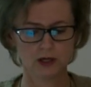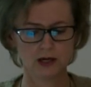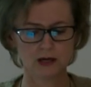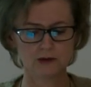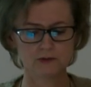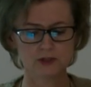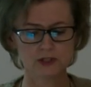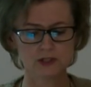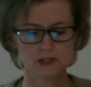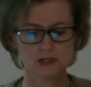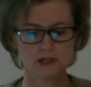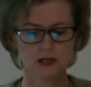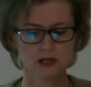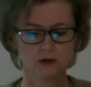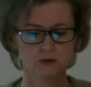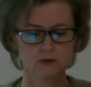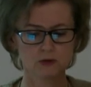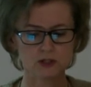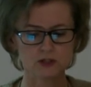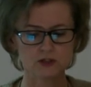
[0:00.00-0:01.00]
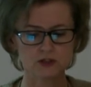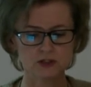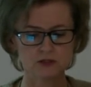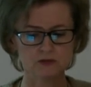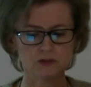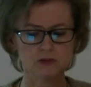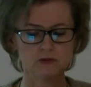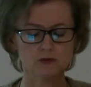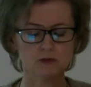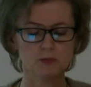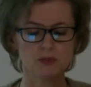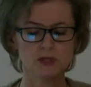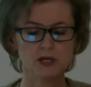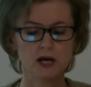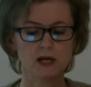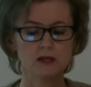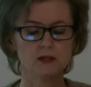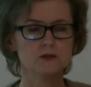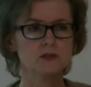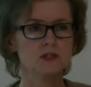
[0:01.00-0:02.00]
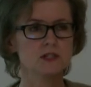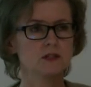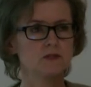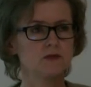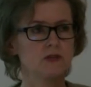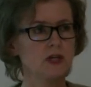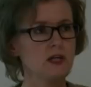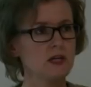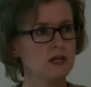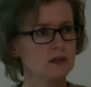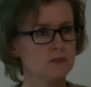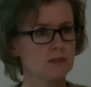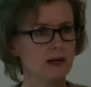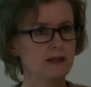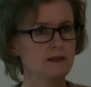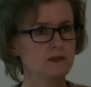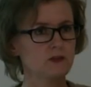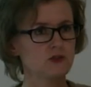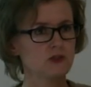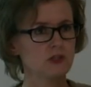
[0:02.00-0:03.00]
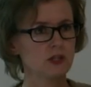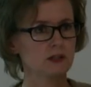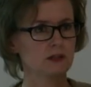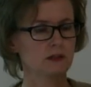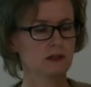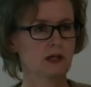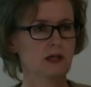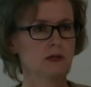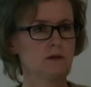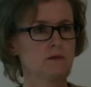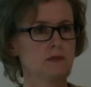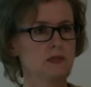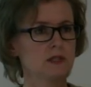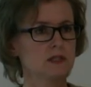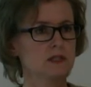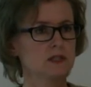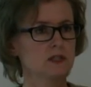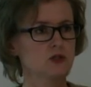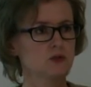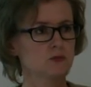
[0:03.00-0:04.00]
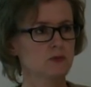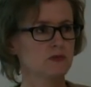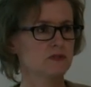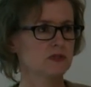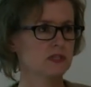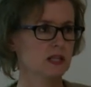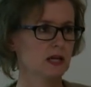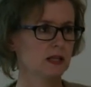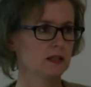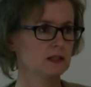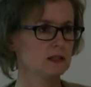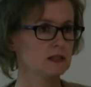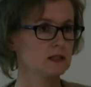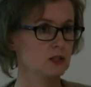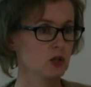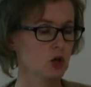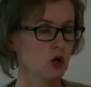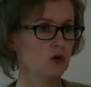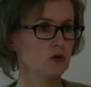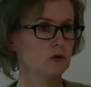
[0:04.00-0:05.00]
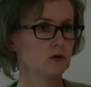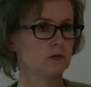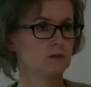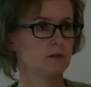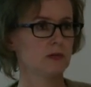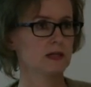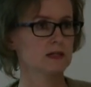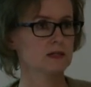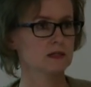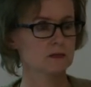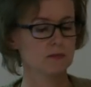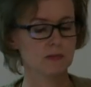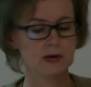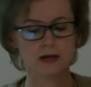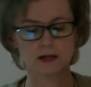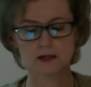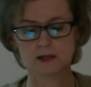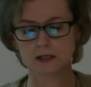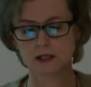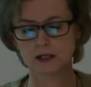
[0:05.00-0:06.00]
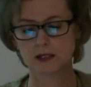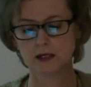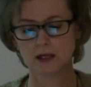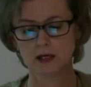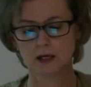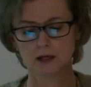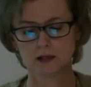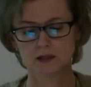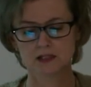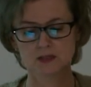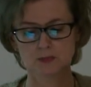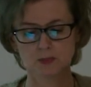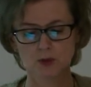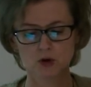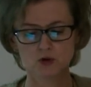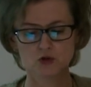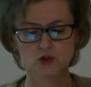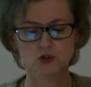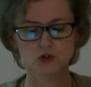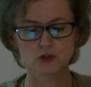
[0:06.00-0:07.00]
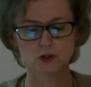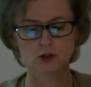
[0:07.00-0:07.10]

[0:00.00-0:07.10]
A więc właściwie wypijając dwie herbaty dziennie, my jesteśmy w stanie z nią maksymalnie spożyć